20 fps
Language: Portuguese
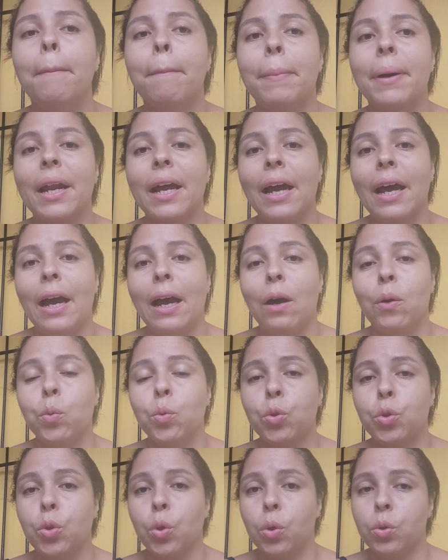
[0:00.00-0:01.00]
para
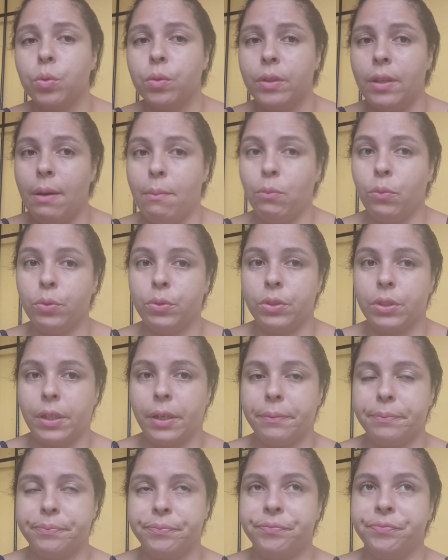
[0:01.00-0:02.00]
o dono da
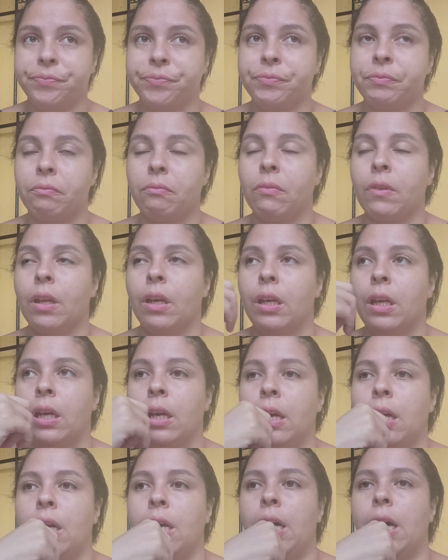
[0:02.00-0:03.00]
música.
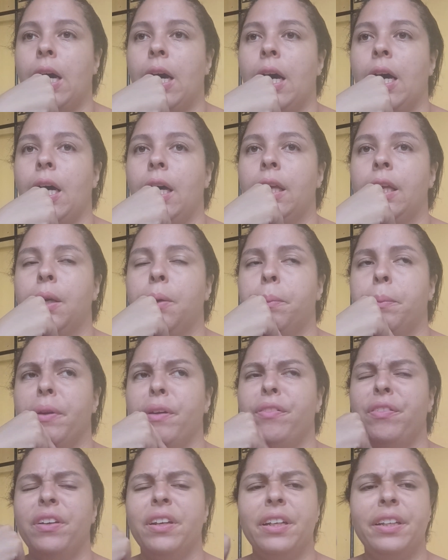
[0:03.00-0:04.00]
Aí eu
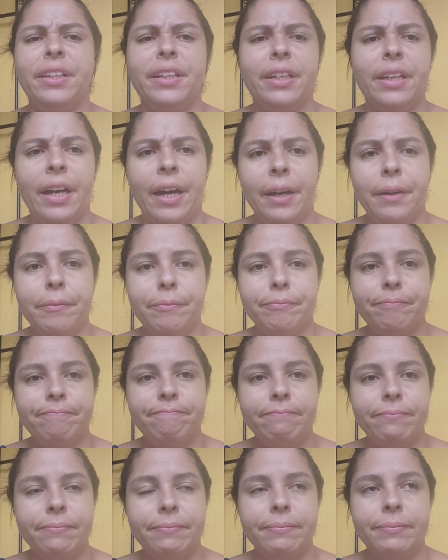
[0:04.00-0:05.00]
preferi tirar,
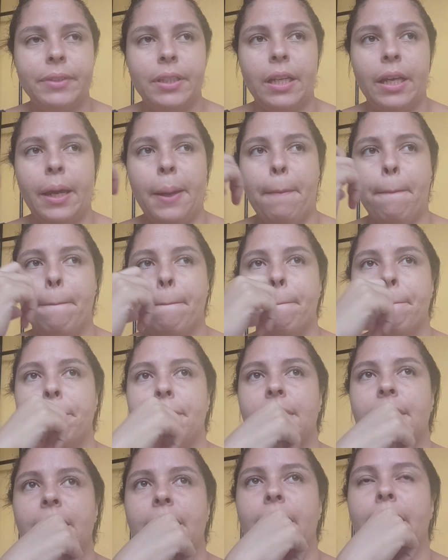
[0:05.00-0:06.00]
né?
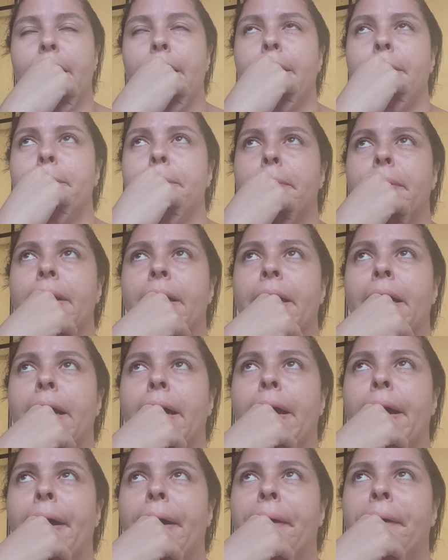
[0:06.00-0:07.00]
Tirar
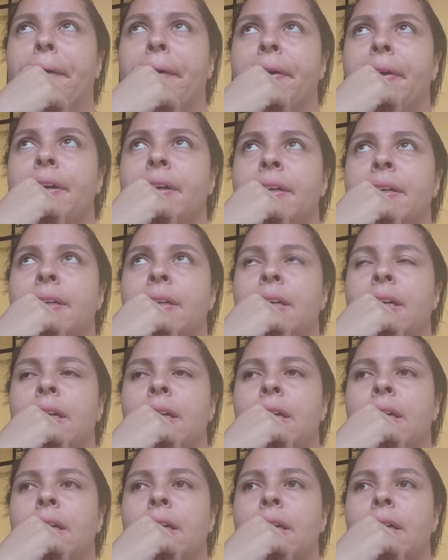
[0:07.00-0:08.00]
para
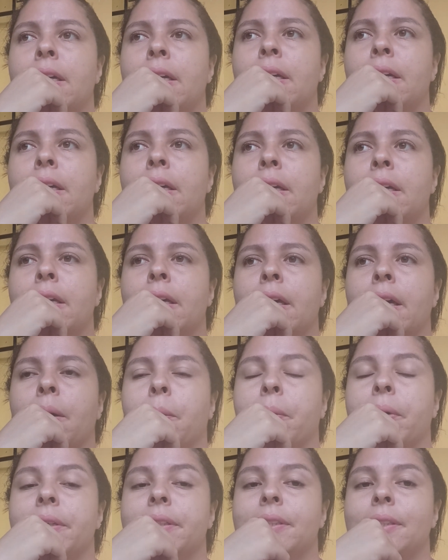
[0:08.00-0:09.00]
é,
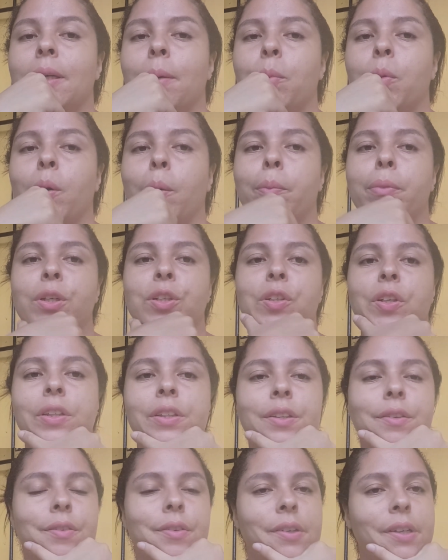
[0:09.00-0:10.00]
alcançar meu
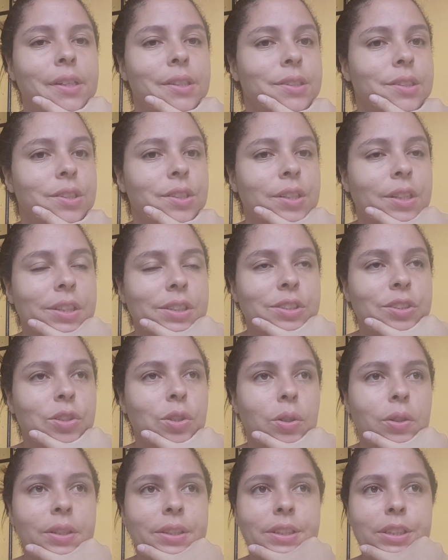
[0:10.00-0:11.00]
objetivo que é esses 10
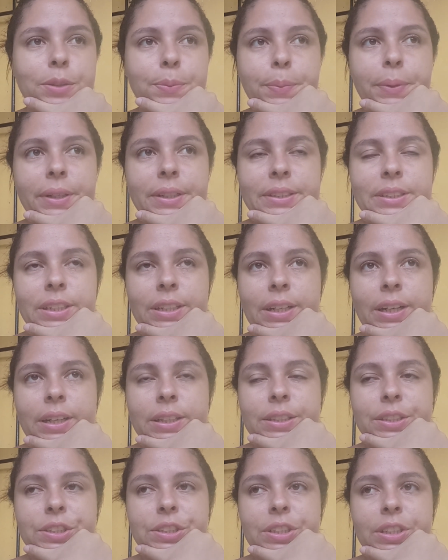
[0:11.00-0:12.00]
dólares para essa
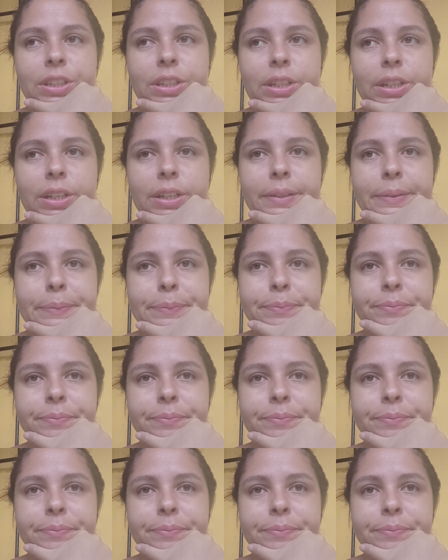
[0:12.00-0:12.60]
carta chegar.